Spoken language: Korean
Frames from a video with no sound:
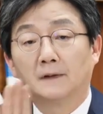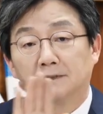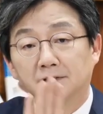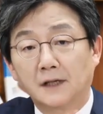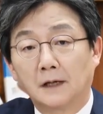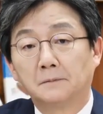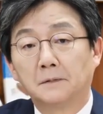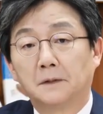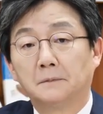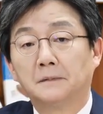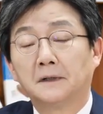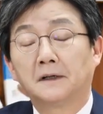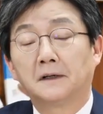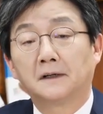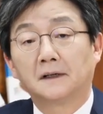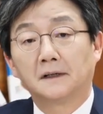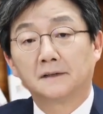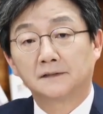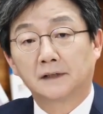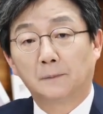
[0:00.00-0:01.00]
사법
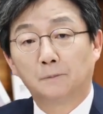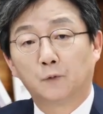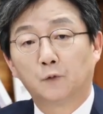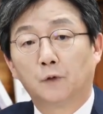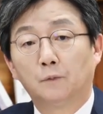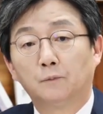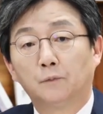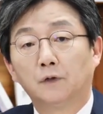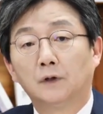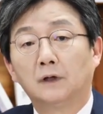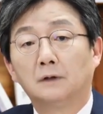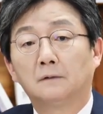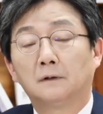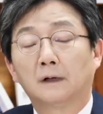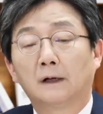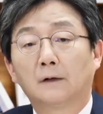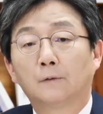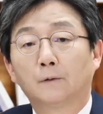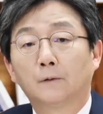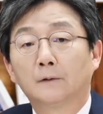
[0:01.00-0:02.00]
이렇게 삼권
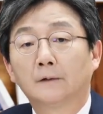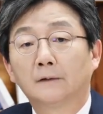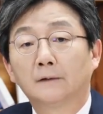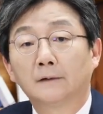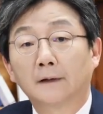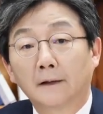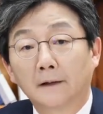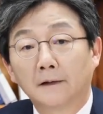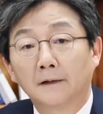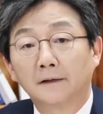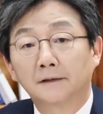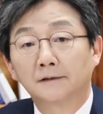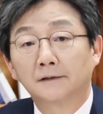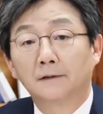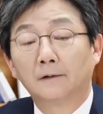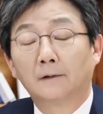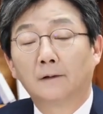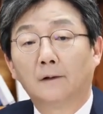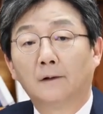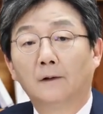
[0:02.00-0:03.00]
분립을 하고 있는
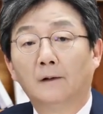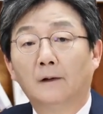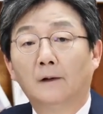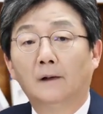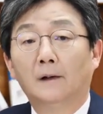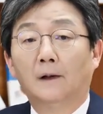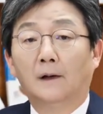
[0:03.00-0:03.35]
나라에서